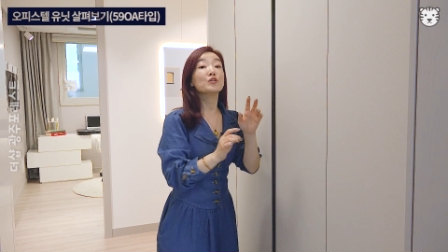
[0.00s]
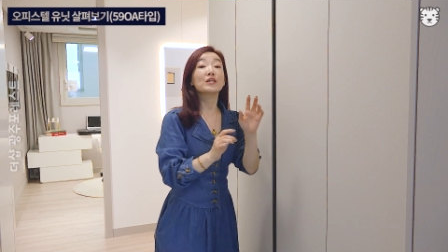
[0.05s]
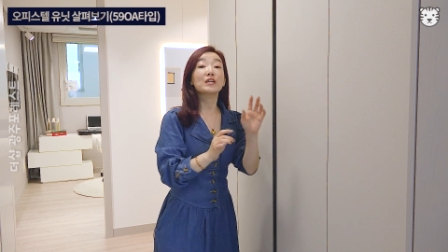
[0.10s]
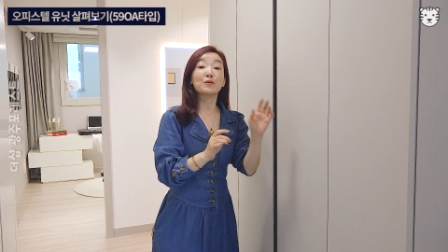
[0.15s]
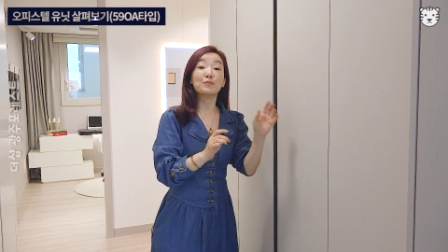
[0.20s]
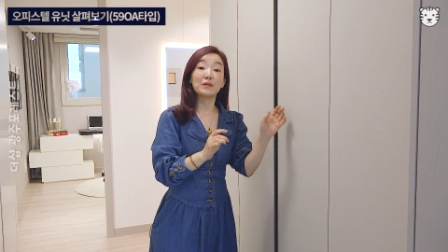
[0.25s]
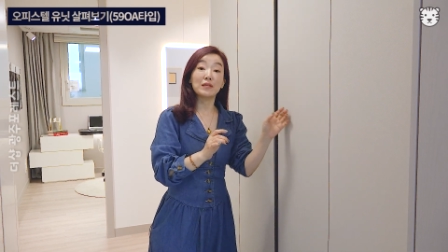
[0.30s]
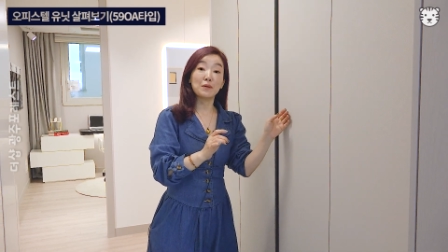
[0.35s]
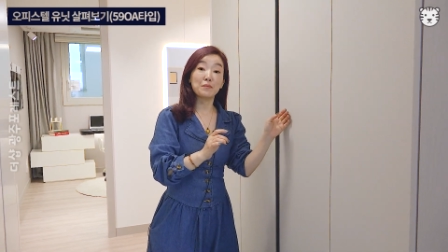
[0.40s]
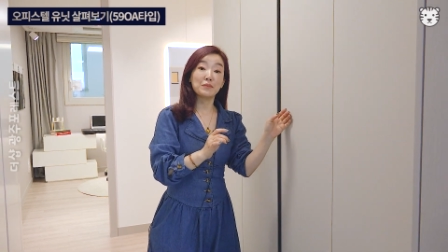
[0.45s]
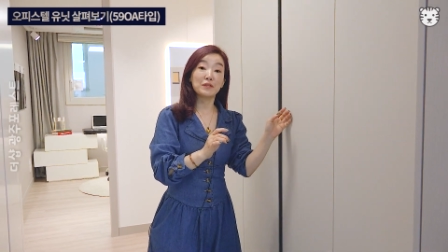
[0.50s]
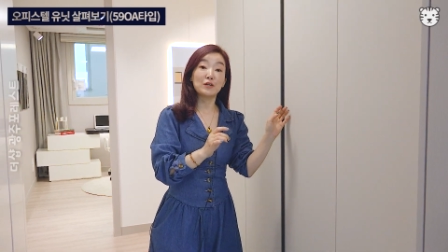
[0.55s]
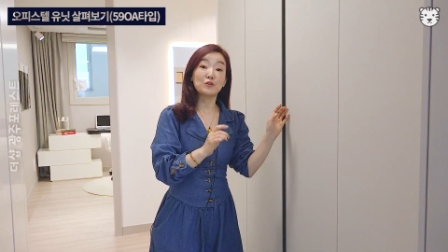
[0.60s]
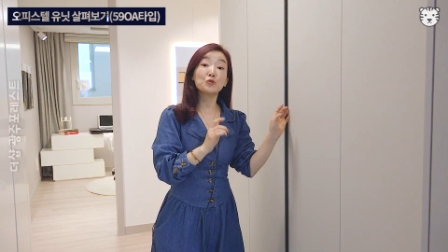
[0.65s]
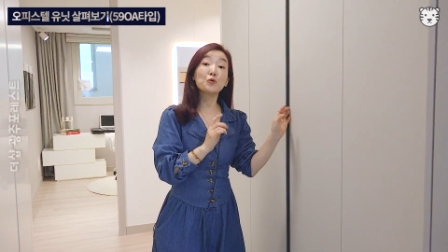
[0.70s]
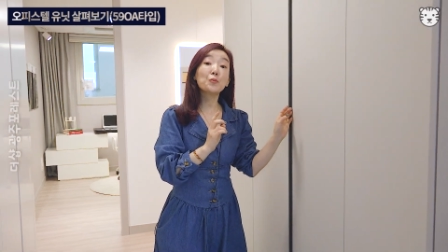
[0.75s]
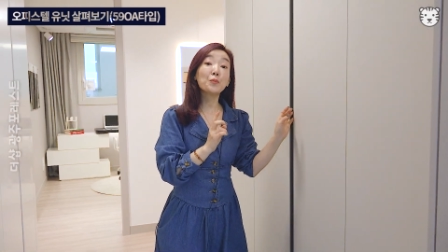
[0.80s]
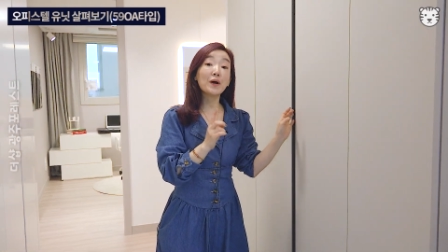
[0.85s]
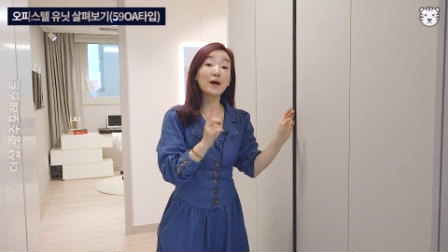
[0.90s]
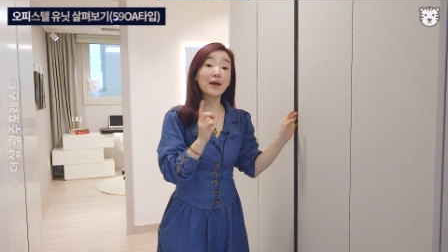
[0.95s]
느낌이 납니다
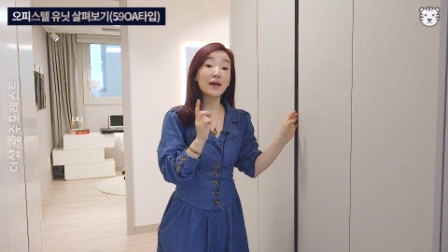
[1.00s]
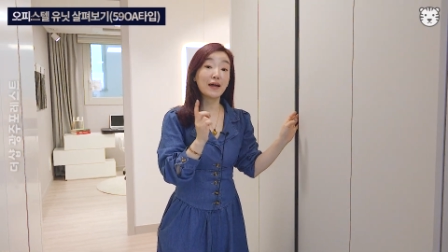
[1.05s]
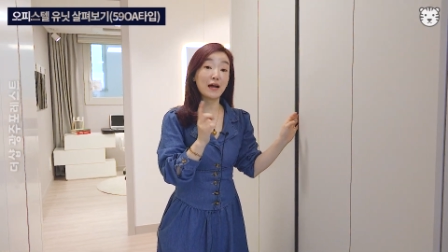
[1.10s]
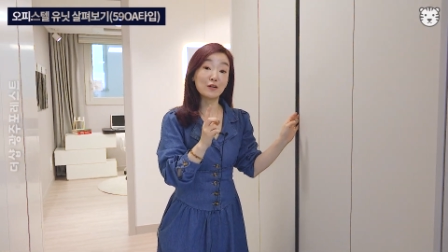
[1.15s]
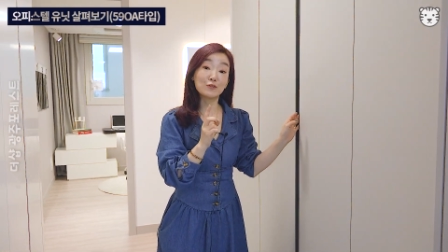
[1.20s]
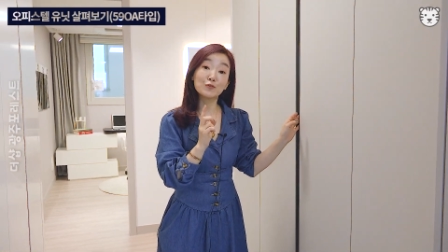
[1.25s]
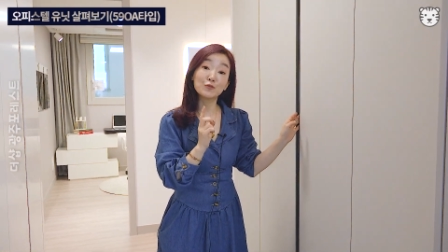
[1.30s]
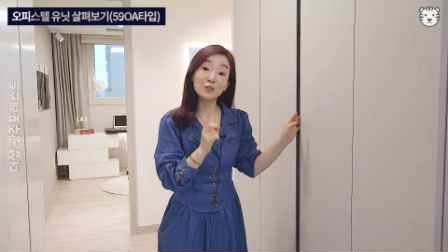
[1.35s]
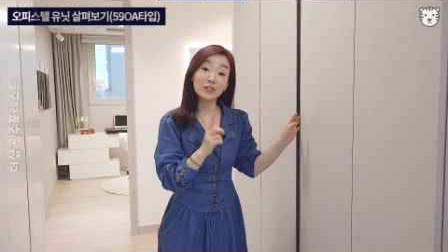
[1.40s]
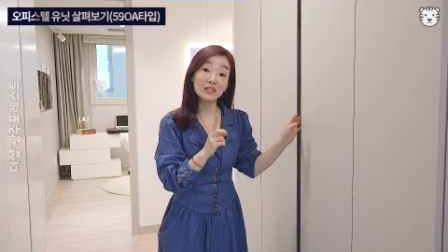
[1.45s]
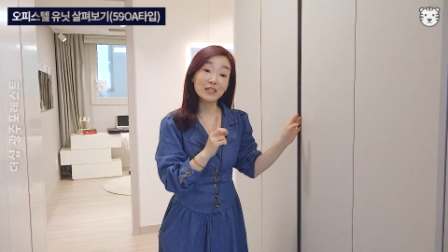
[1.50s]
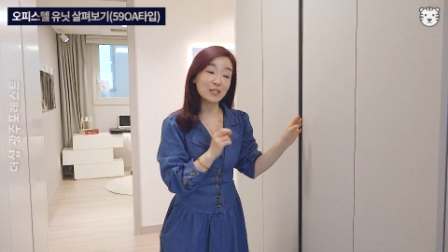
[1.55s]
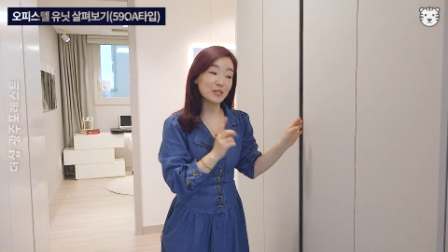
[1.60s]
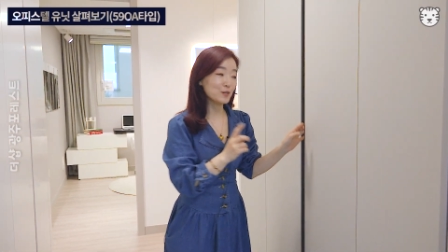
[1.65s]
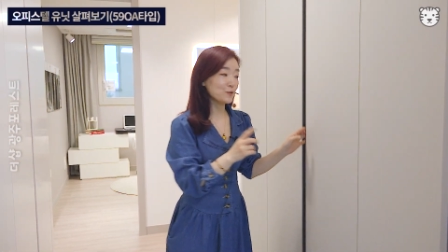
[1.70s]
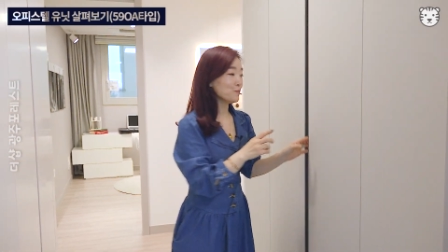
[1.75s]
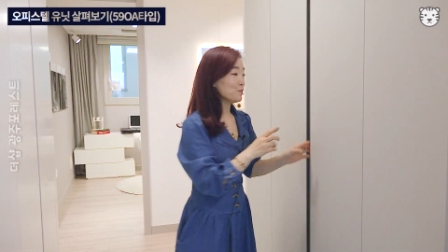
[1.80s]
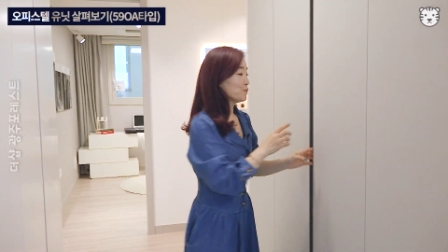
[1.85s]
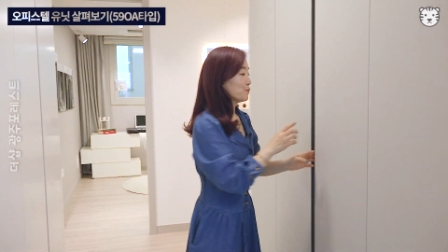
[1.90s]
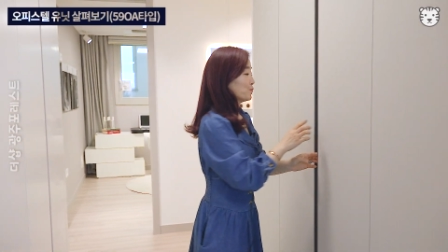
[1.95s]
쇼파의 가죽
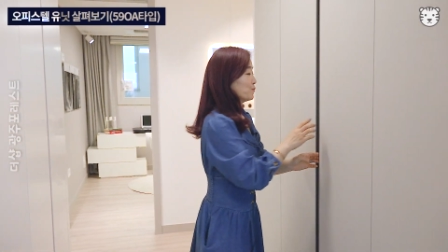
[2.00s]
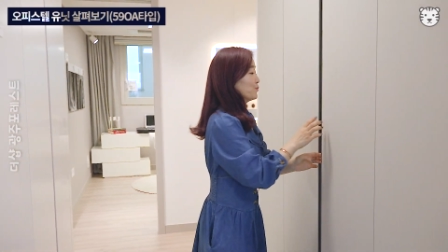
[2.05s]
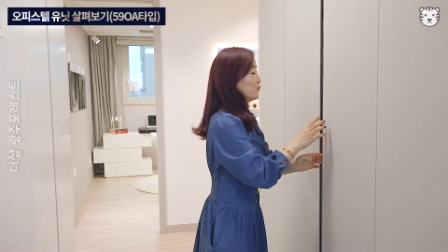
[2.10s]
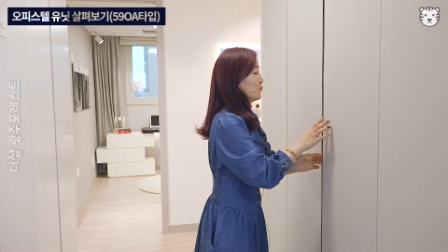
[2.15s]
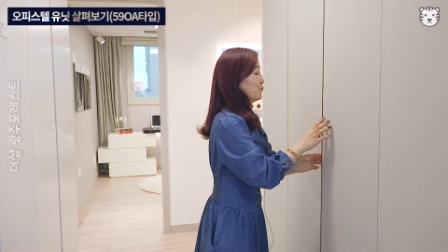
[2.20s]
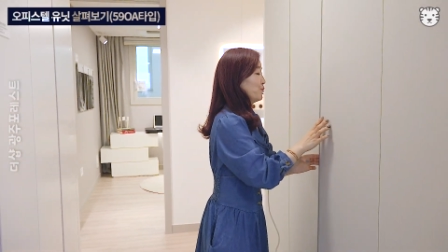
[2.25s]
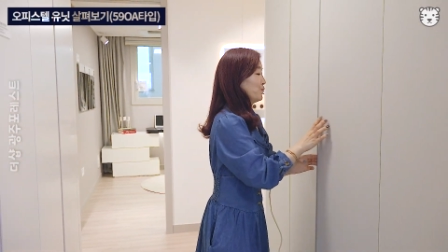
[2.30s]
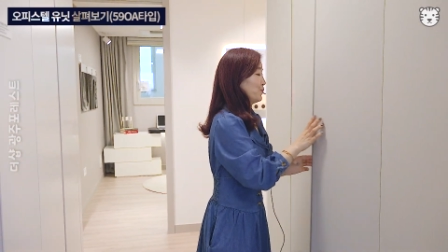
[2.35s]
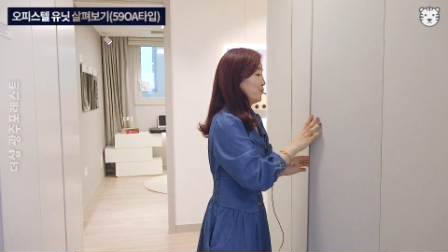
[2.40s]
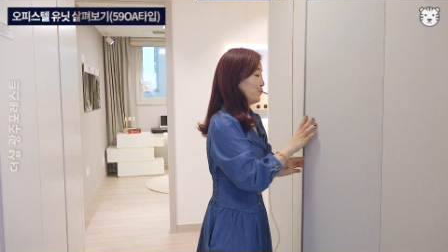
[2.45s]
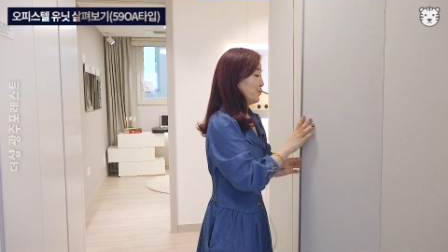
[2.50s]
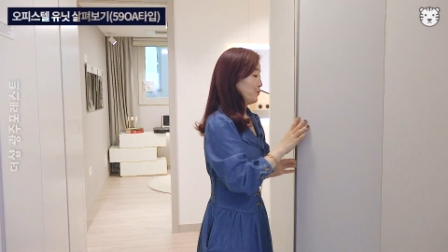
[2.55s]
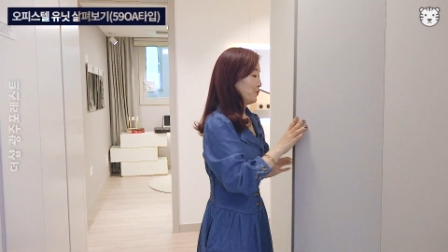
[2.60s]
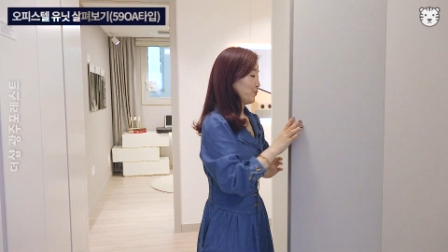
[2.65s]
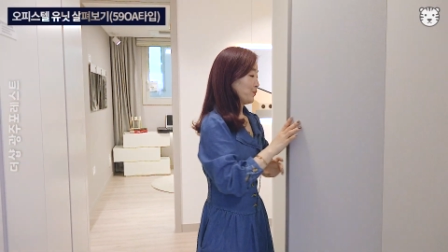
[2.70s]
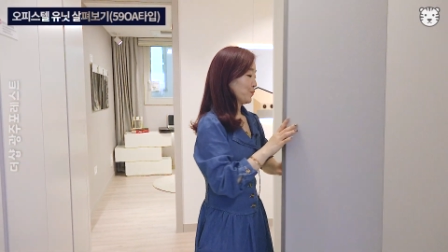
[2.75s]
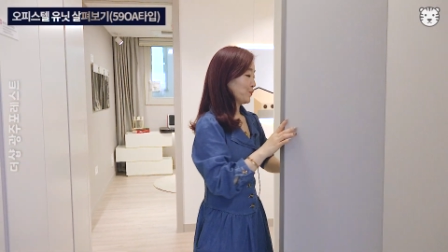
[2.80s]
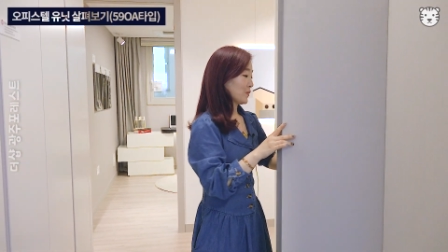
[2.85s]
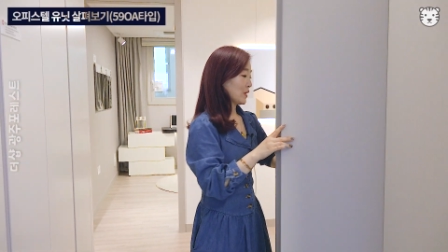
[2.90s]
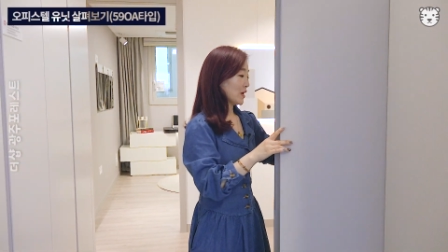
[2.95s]
느낌 음.
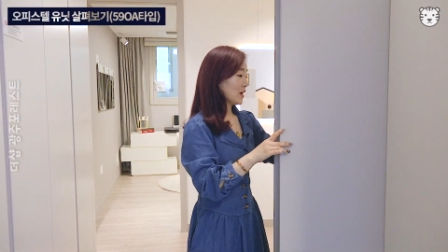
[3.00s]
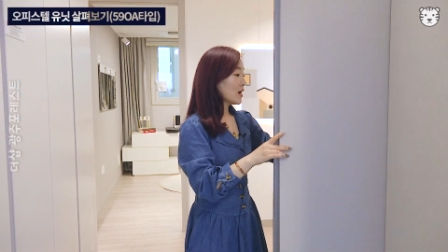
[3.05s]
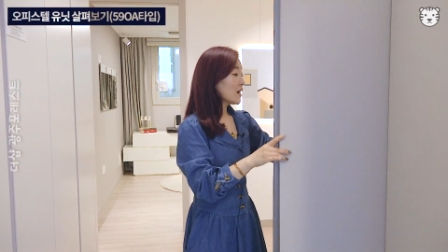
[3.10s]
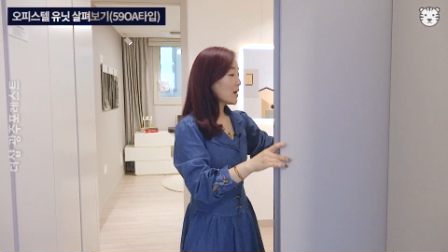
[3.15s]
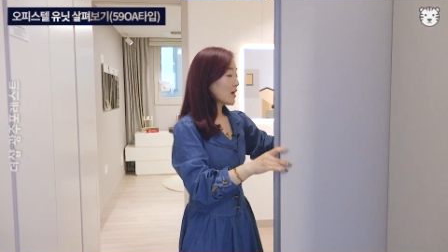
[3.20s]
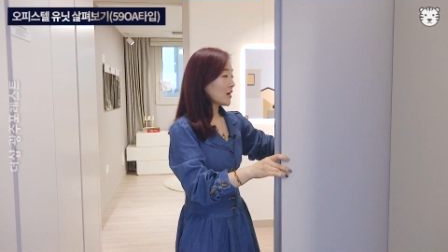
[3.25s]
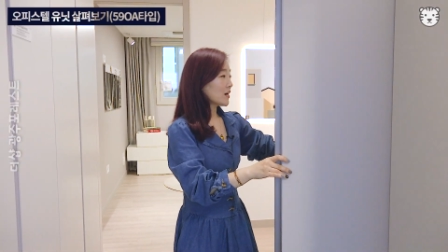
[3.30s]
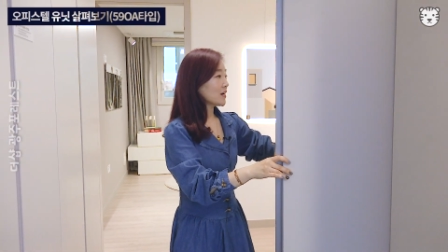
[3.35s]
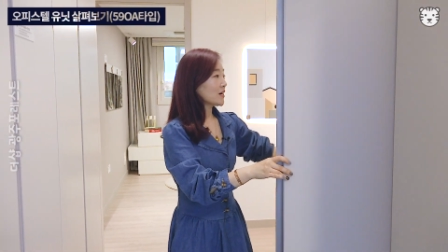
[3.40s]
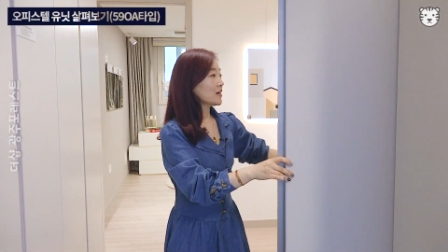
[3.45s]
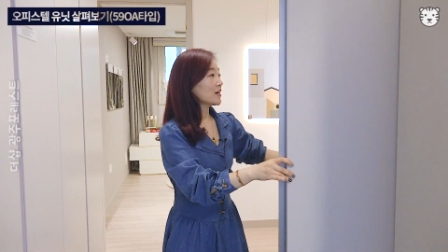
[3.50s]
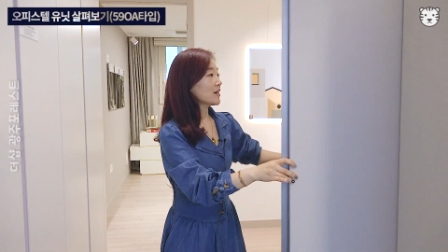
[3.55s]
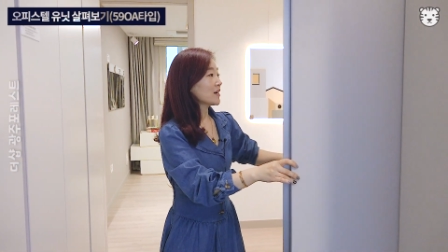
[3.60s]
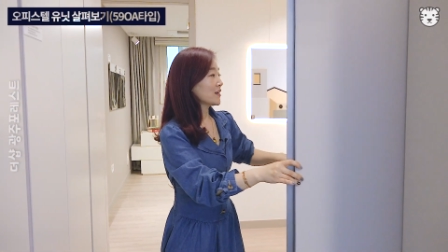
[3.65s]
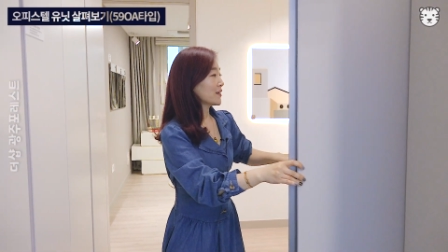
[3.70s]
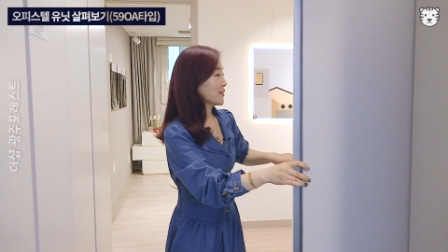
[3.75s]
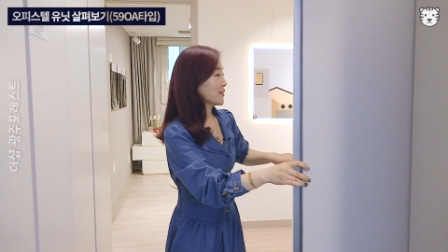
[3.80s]
아